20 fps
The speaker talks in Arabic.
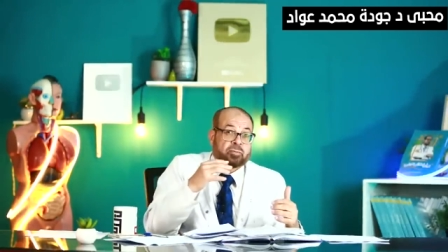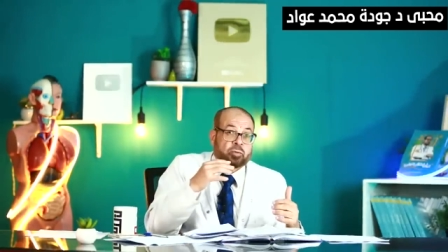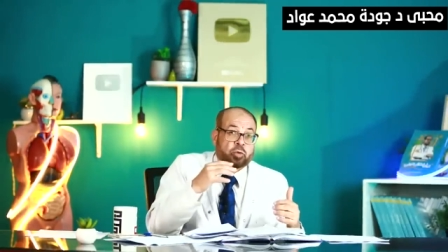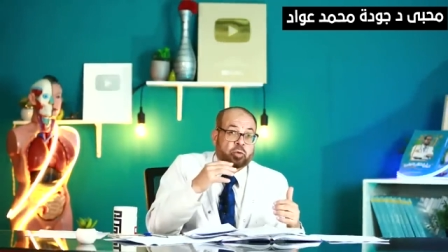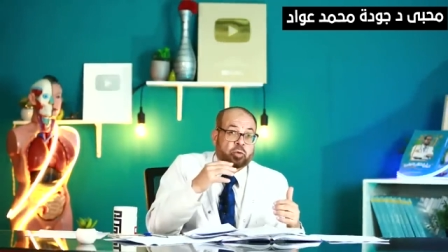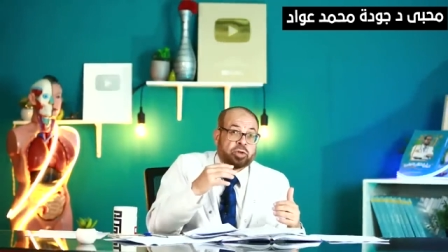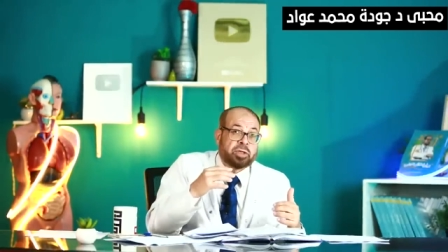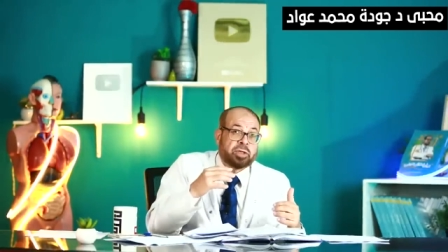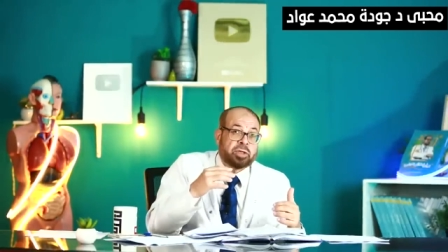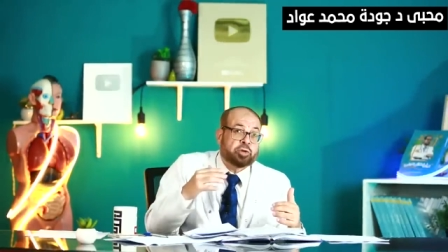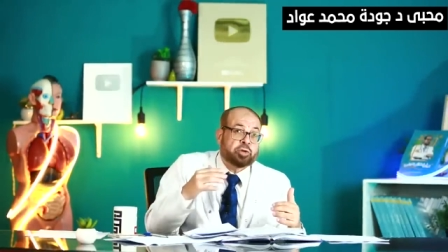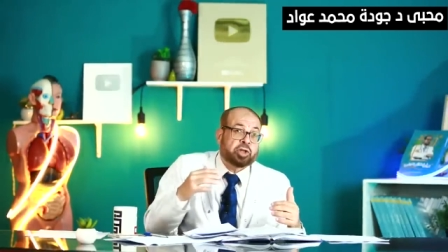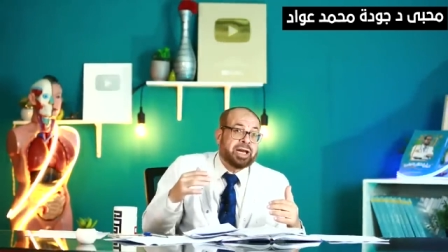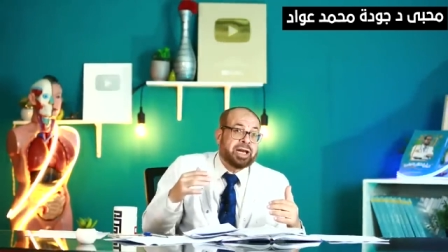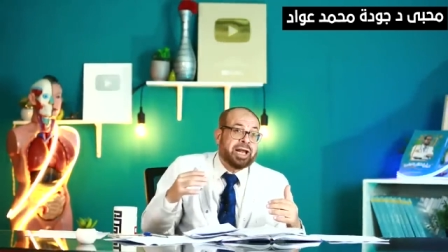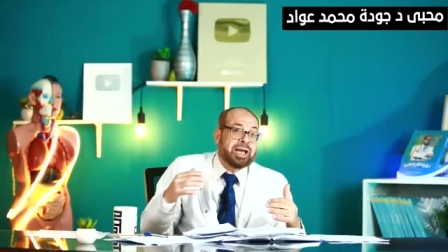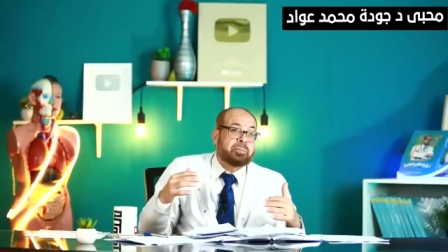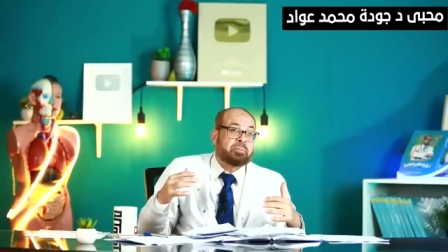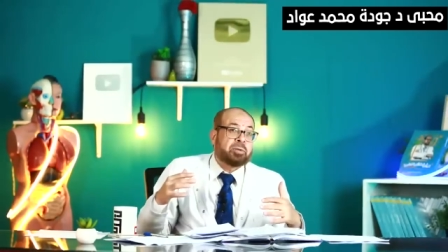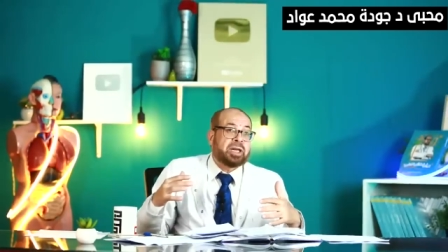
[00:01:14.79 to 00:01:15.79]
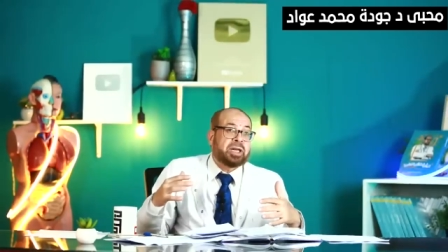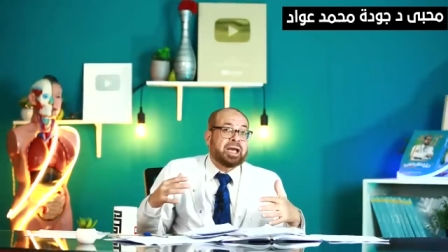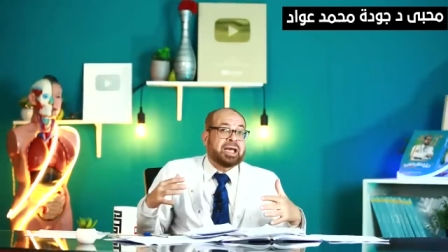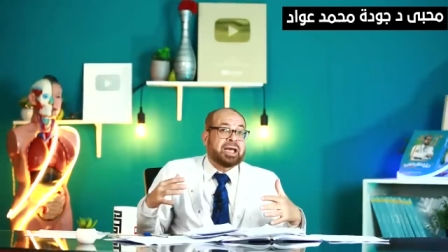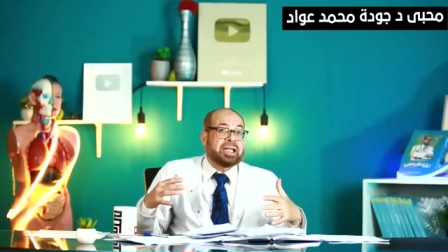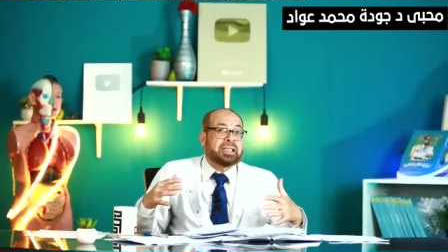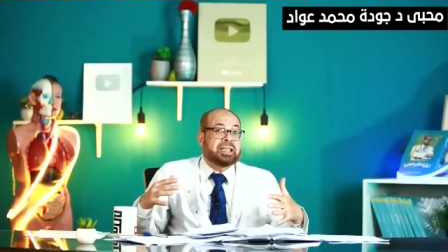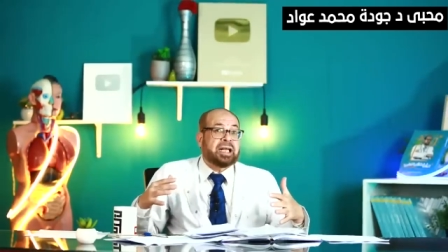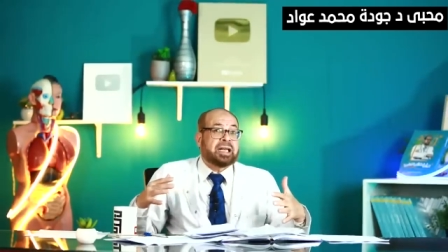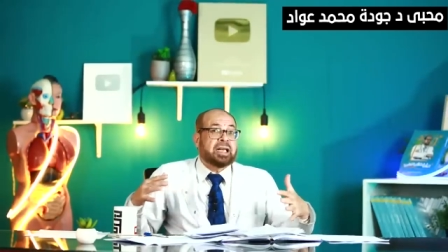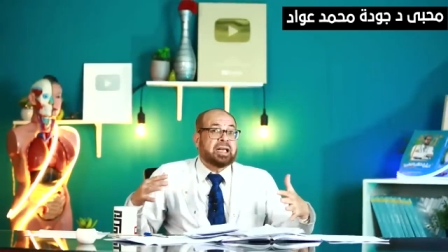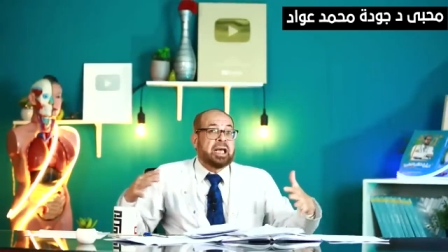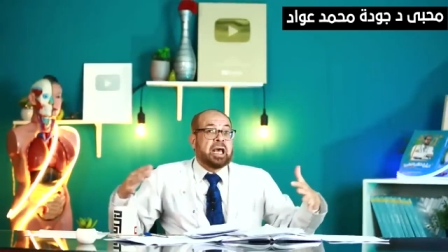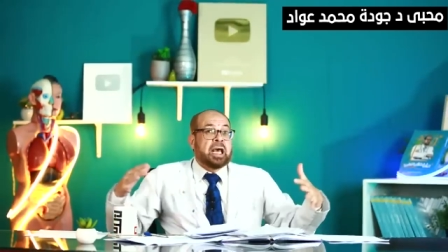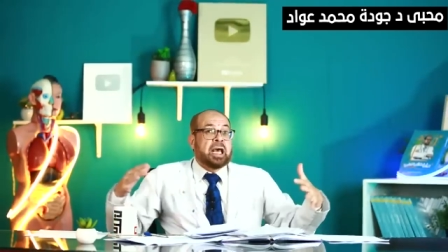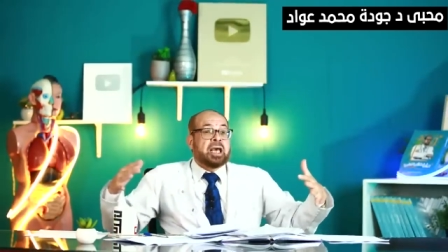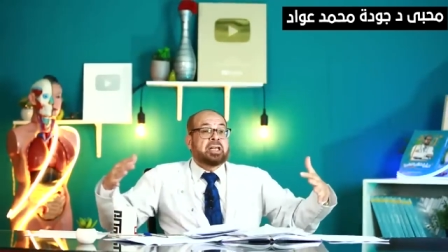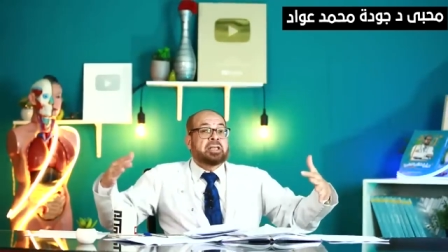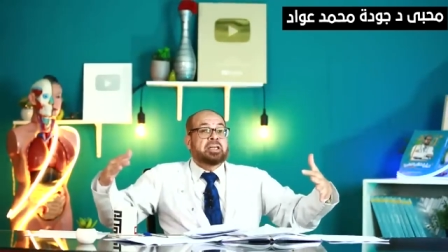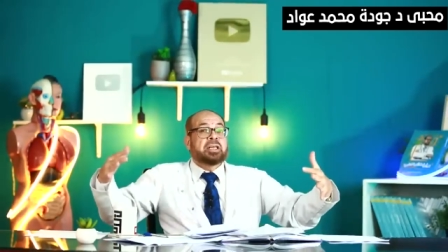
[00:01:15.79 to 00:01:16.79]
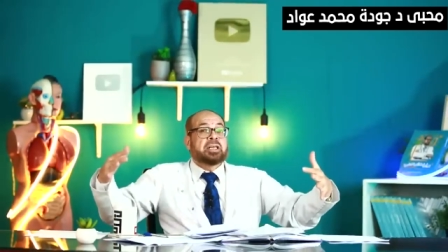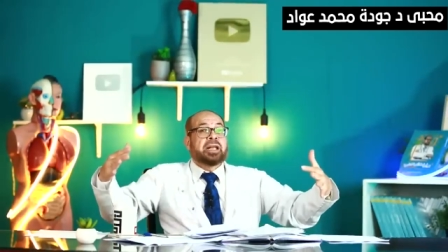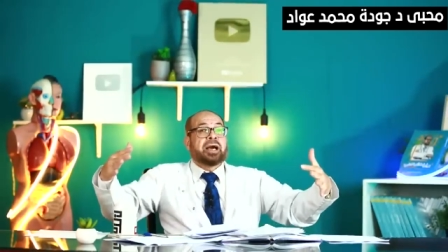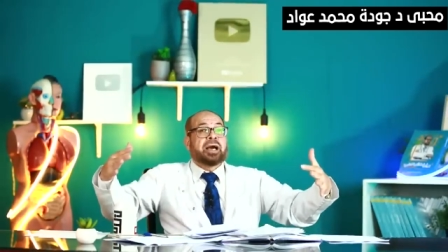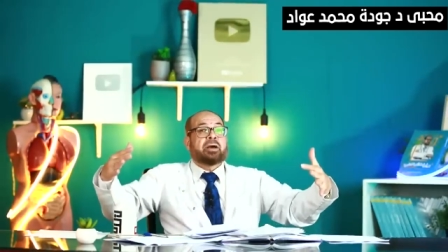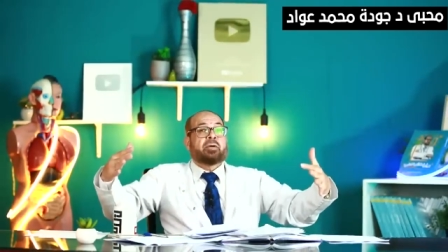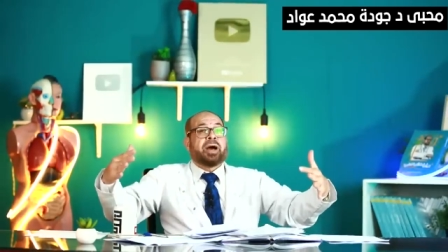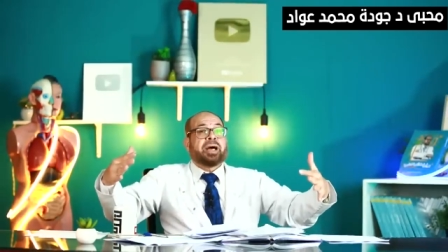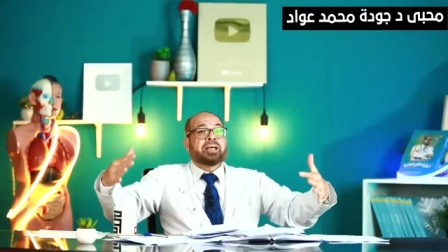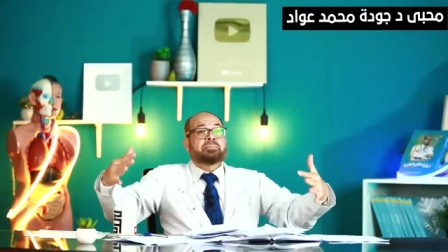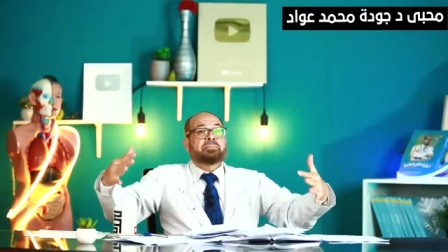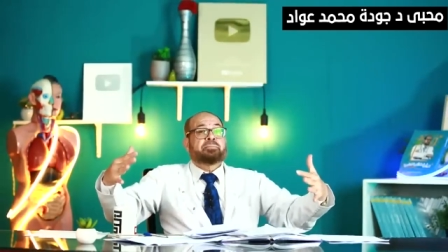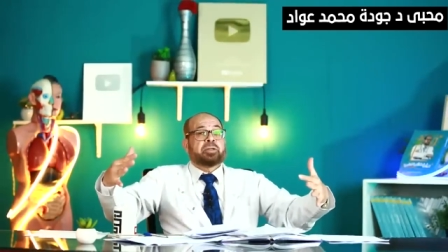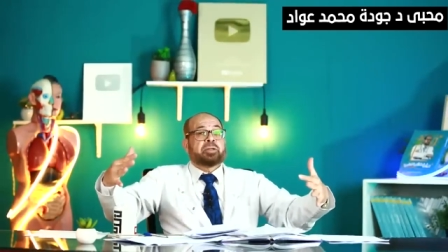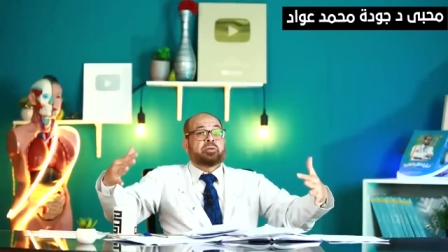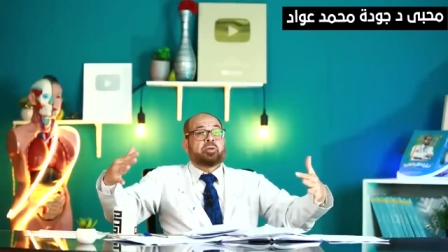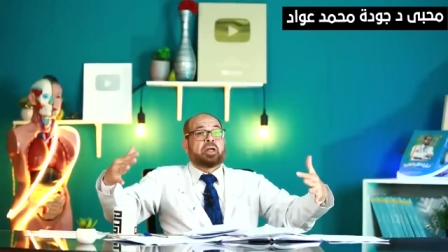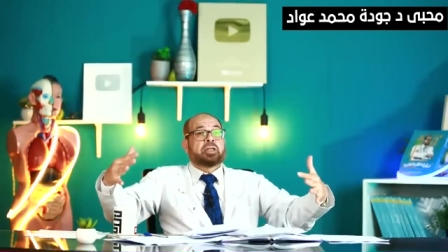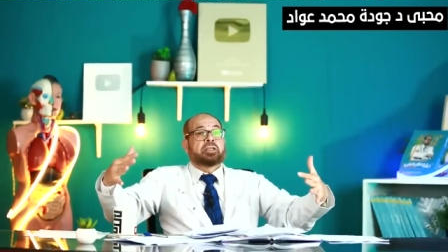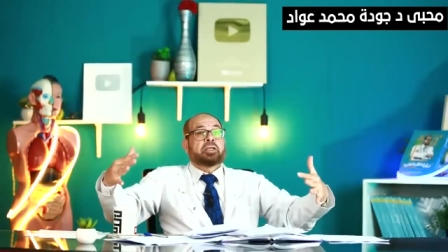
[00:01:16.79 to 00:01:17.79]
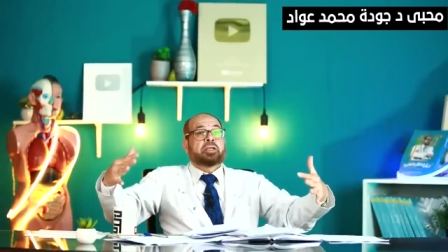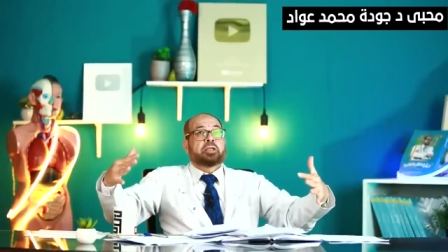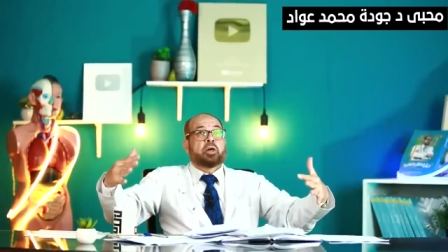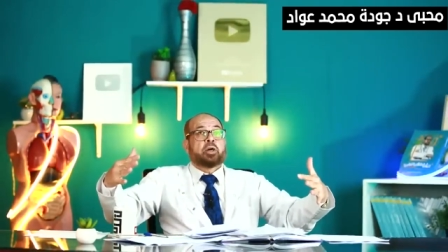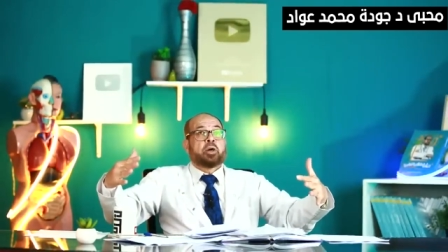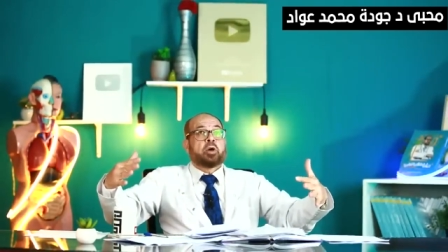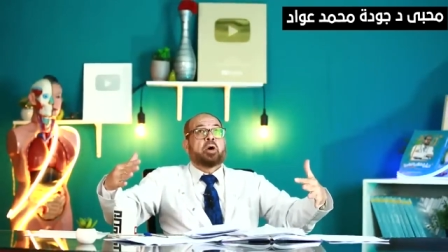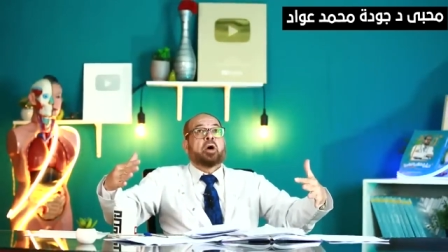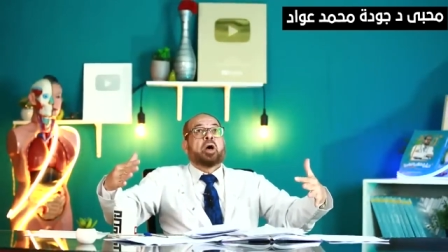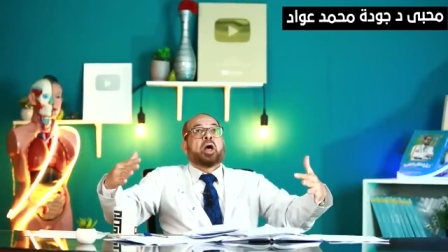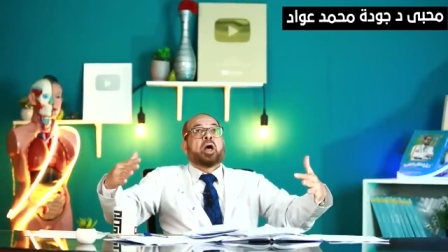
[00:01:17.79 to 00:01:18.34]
ودي مشكله كبيره جدا ان يجي لك واحد بطنه قد كده اهو